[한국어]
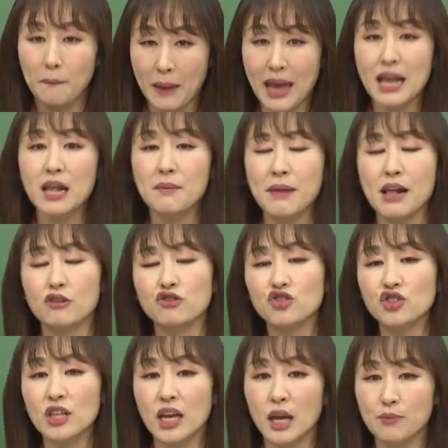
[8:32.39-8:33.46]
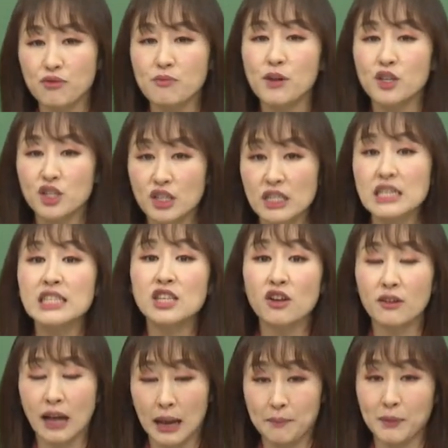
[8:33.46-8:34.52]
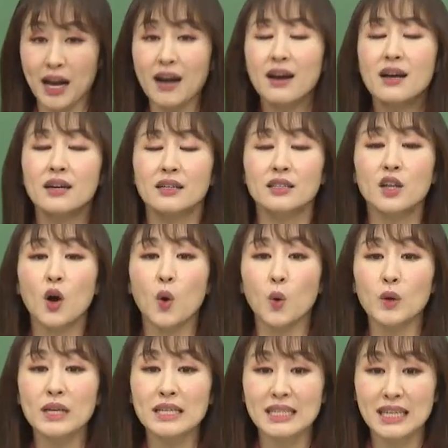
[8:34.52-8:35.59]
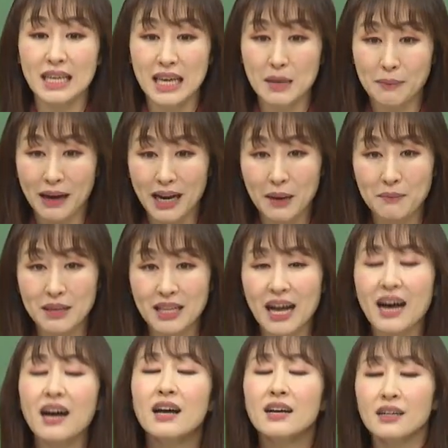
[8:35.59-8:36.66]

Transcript: 매일매일 꾸준하게 풀면서 실전 감각 끌어올리시기 바랍니다.